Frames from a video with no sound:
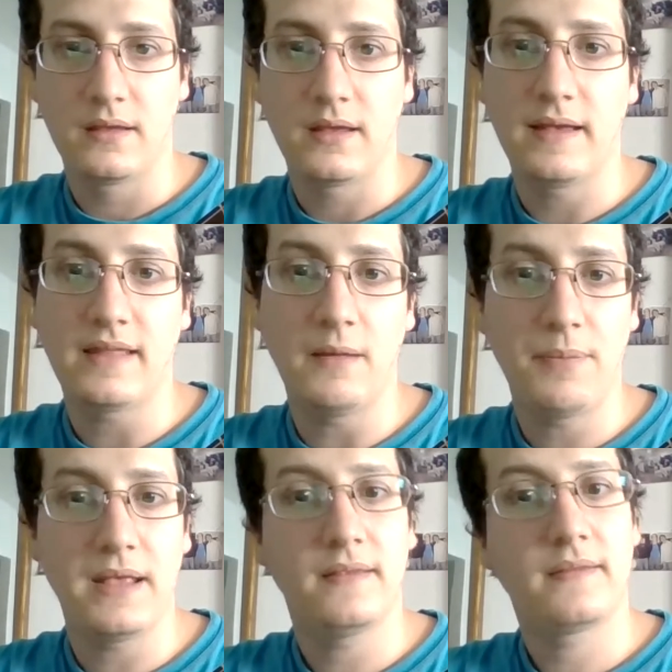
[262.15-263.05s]
hasta el
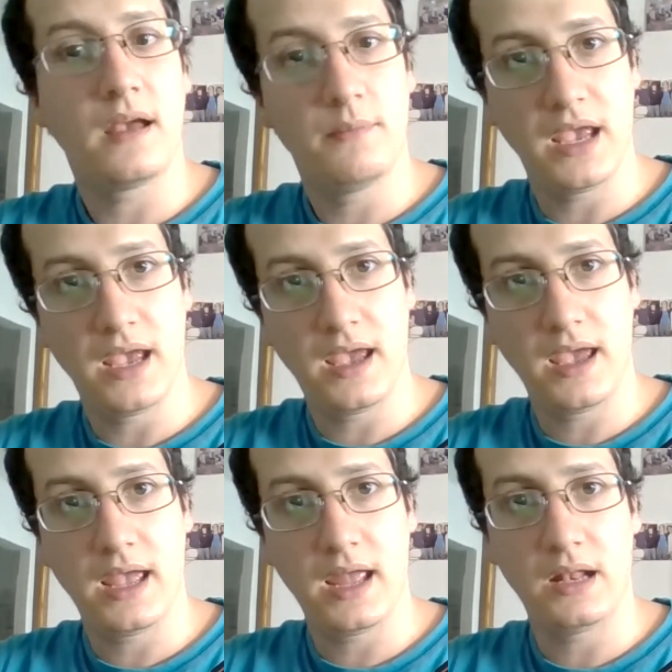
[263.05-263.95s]

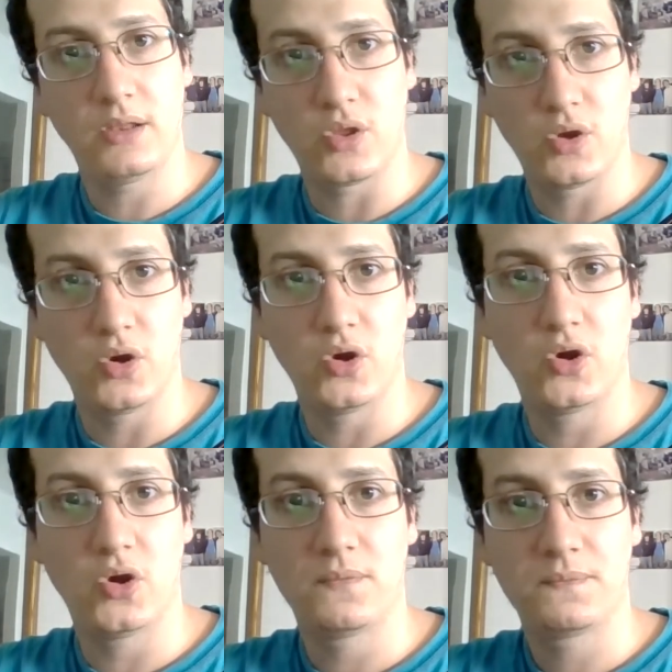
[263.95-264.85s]

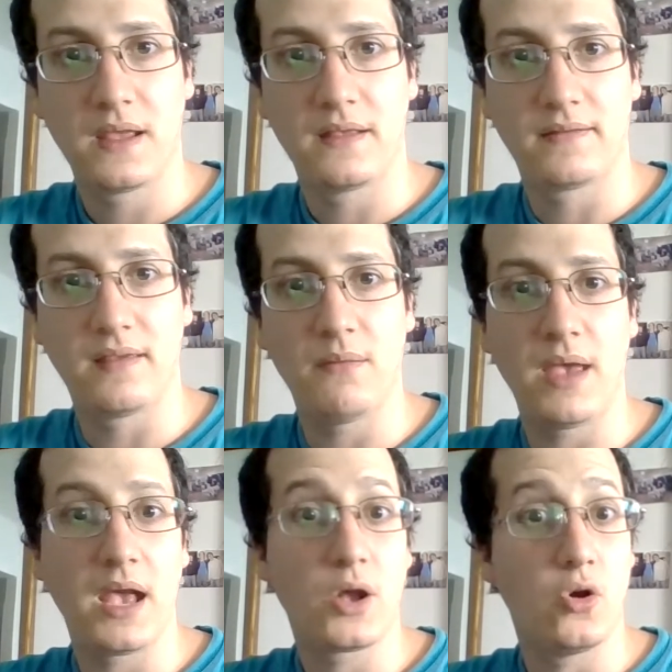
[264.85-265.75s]
pensamiento se
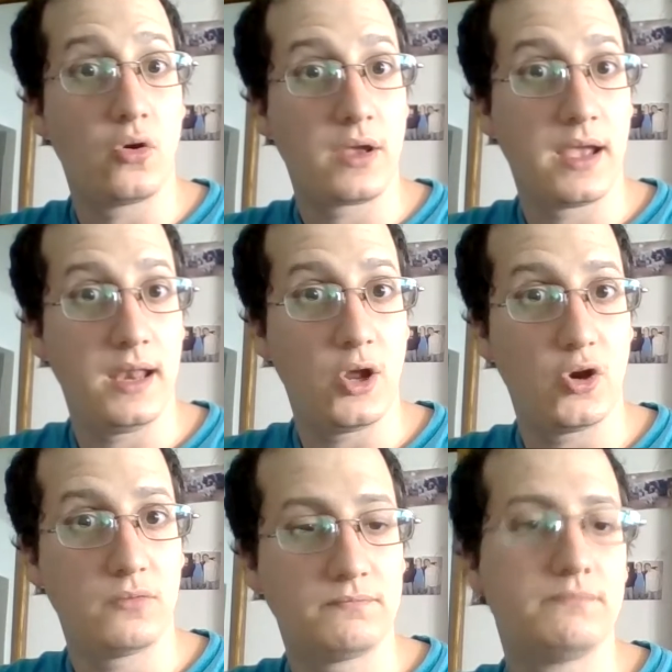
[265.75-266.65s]
me
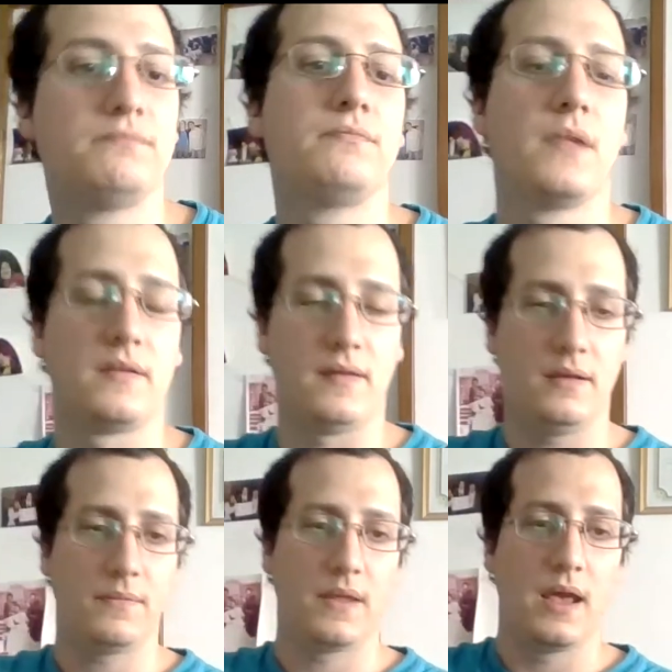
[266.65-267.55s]
congeló, ¿sí?